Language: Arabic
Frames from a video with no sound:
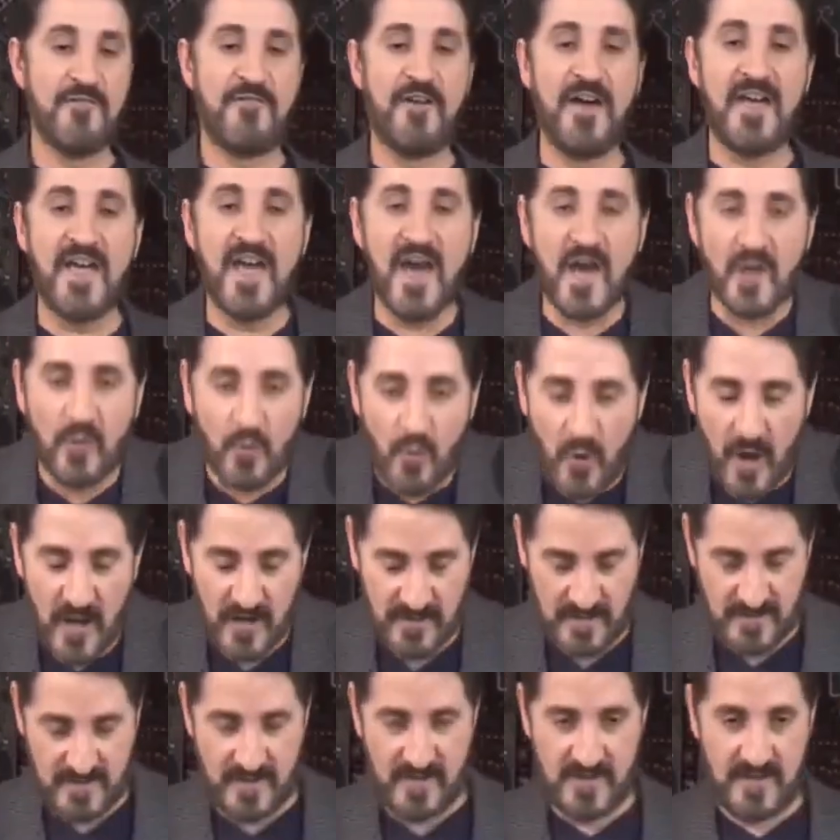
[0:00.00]

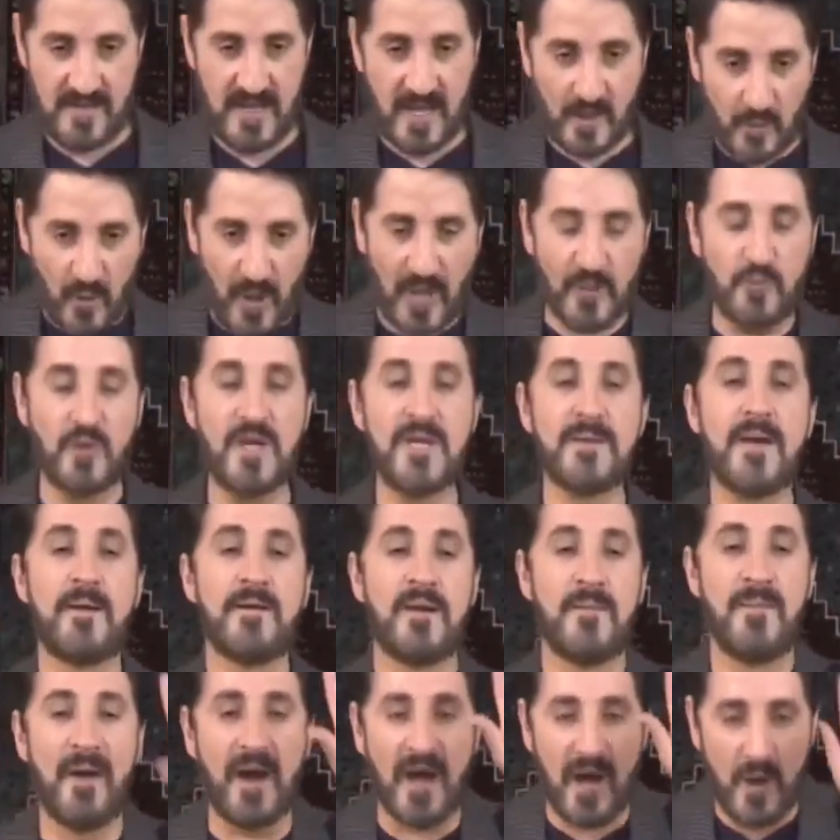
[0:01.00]
فيروى يروي عنه
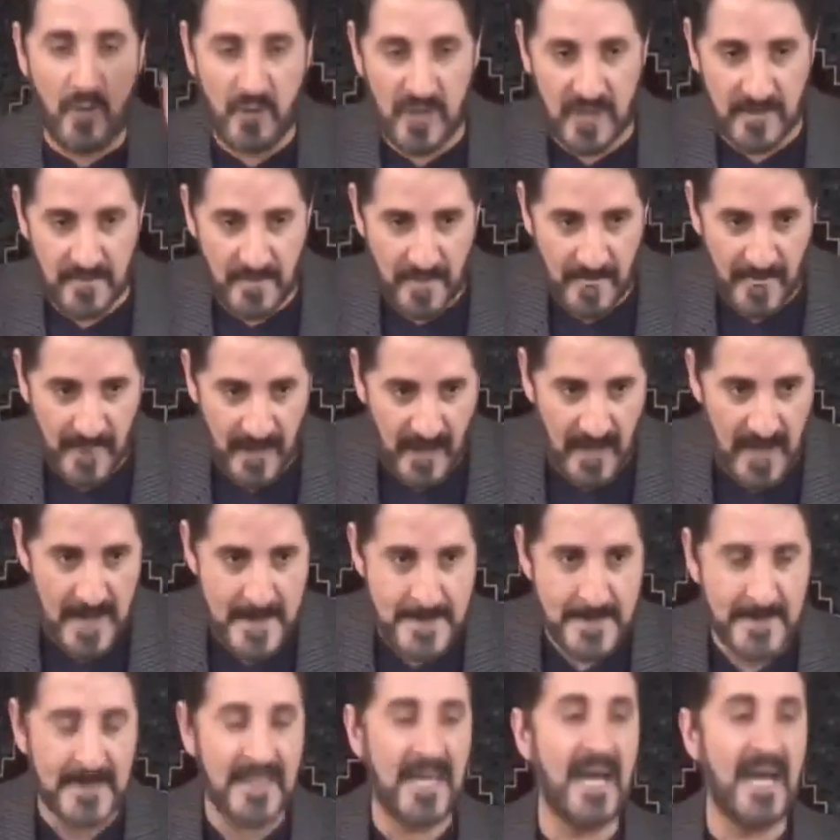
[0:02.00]
الإمام البغوي آه،